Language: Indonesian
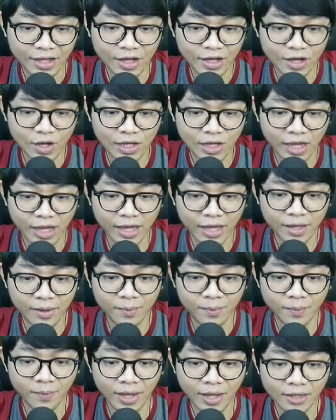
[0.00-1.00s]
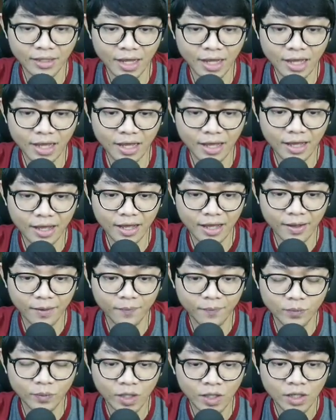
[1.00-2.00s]
Oke, okay, mantap.
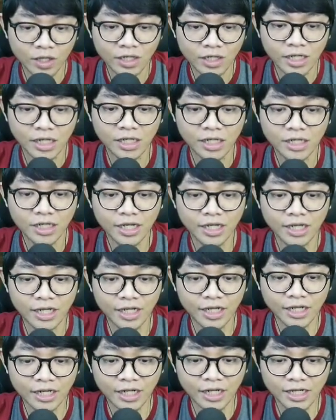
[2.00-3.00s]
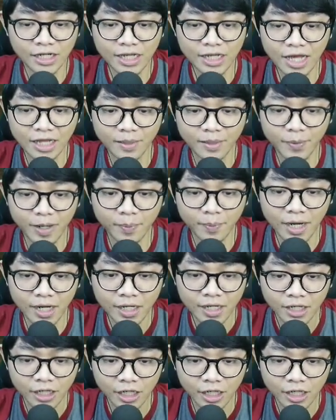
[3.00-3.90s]
Ini dia teman-teman.